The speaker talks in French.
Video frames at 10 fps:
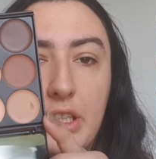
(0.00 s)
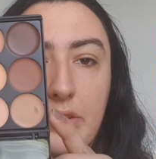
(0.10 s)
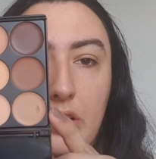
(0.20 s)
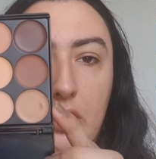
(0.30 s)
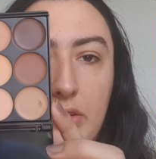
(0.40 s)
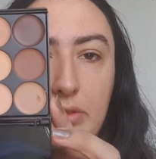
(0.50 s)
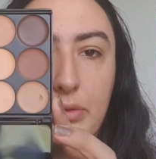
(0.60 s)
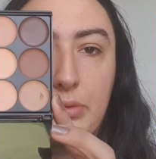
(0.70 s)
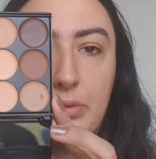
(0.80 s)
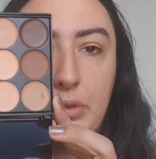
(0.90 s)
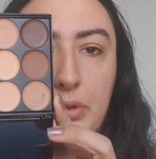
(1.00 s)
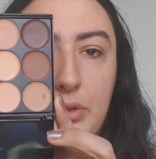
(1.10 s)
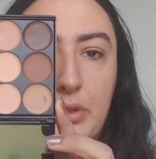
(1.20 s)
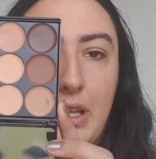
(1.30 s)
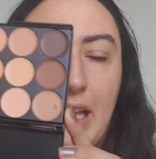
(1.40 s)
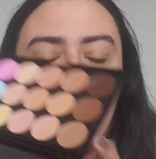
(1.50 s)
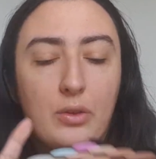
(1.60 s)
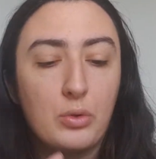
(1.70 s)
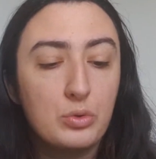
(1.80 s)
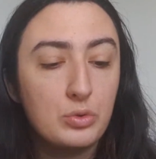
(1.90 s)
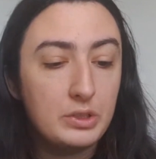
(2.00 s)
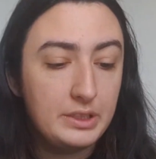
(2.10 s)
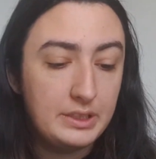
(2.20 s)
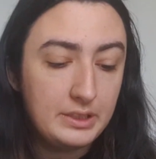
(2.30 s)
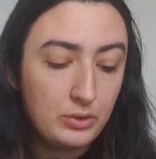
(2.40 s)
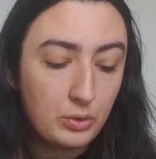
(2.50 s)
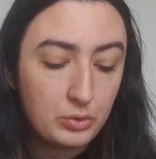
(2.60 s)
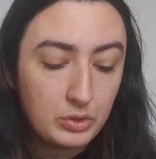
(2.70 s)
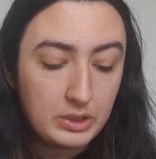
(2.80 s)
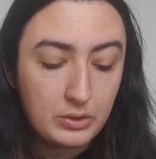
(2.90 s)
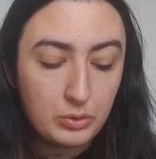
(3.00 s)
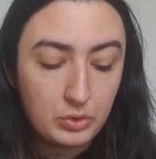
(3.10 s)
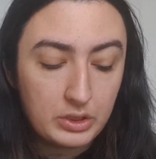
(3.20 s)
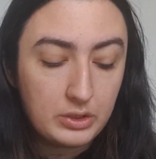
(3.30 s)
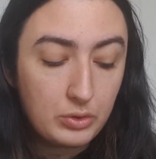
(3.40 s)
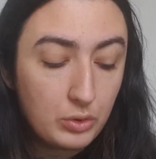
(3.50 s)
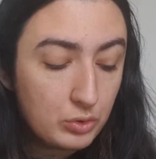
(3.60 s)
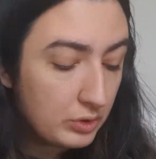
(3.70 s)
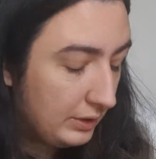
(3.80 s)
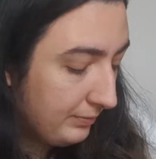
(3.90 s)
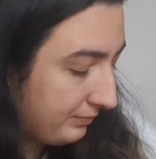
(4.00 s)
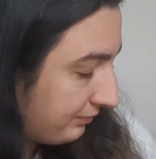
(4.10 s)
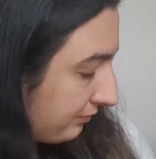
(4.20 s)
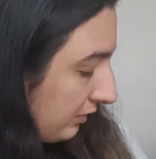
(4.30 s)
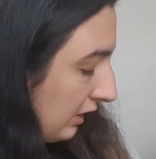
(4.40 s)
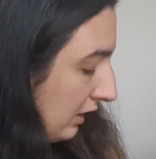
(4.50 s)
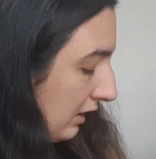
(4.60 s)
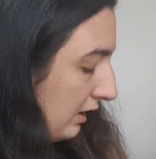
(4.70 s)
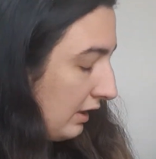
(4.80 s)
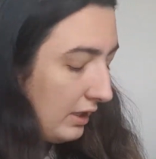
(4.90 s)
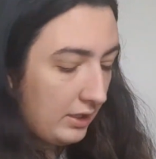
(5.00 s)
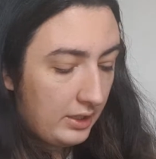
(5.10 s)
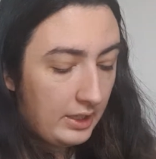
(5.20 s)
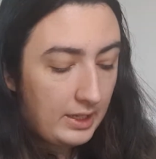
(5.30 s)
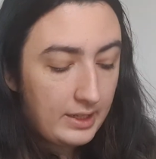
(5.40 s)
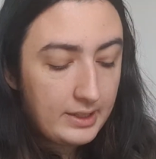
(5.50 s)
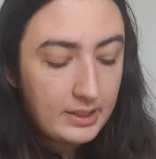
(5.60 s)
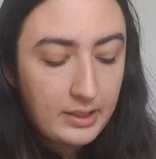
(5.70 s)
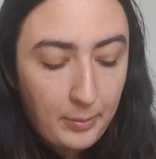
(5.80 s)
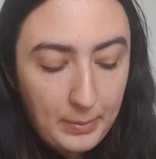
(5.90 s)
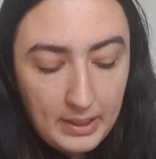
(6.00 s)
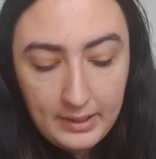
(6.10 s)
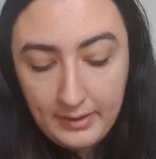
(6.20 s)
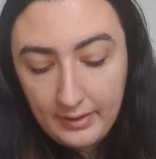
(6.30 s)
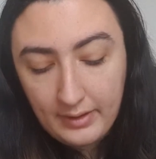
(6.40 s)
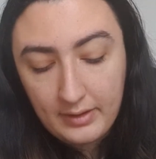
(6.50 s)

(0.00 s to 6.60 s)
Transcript: et voilà donc elle est trop jolie trop jolie trop jolie trop jolie et la dernière palette